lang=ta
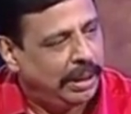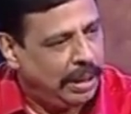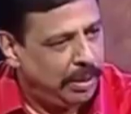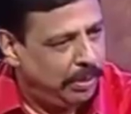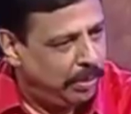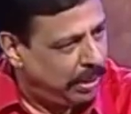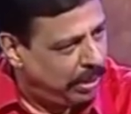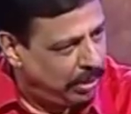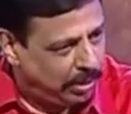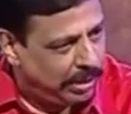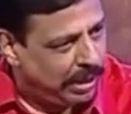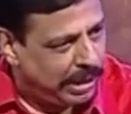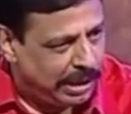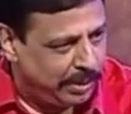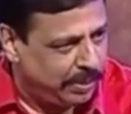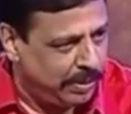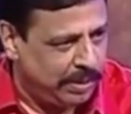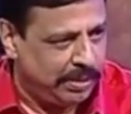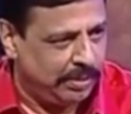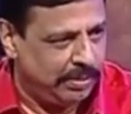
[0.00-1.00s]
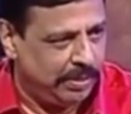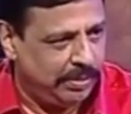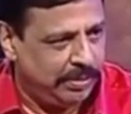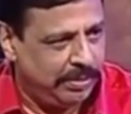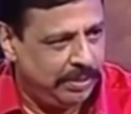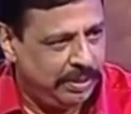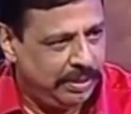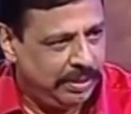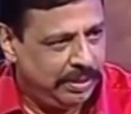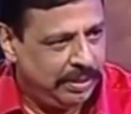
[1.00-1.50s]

பண்டிகை கொண்டாடுறது எழுதிட்டாங்க அவங்க